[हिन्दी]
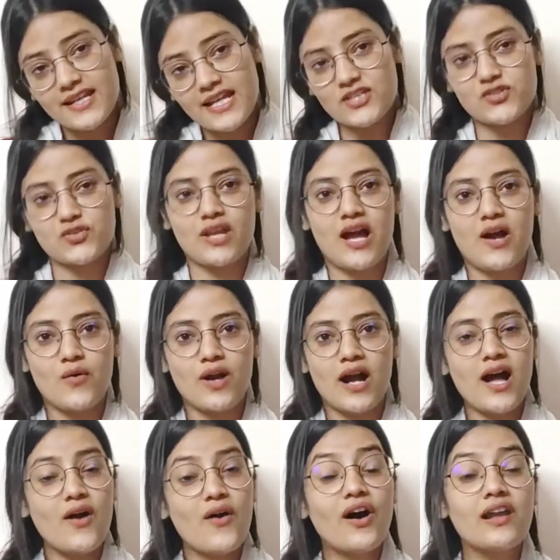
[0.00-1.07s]
ना सुना
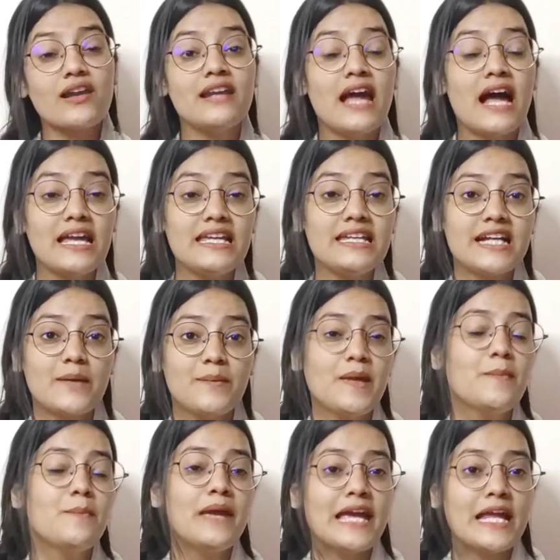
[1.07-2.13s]
होगा और ना ही
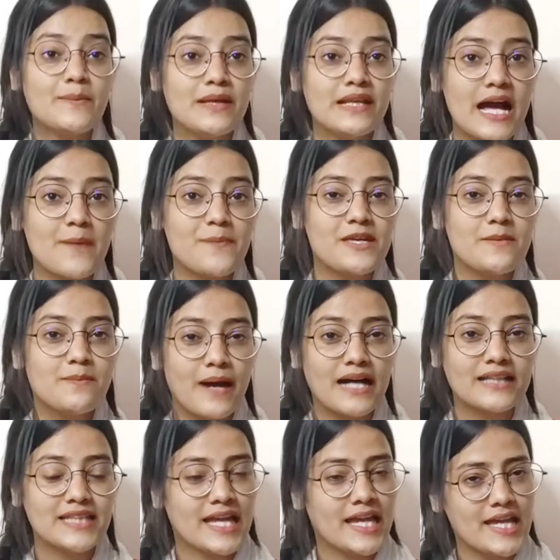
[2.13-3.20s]
कभी मेल मिलाप की
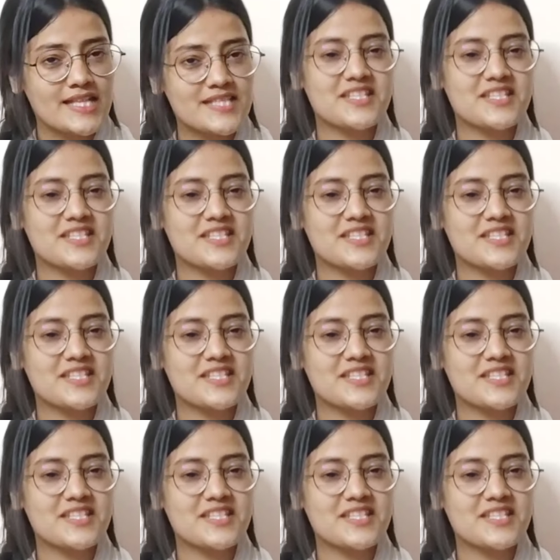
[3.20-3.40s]
बातें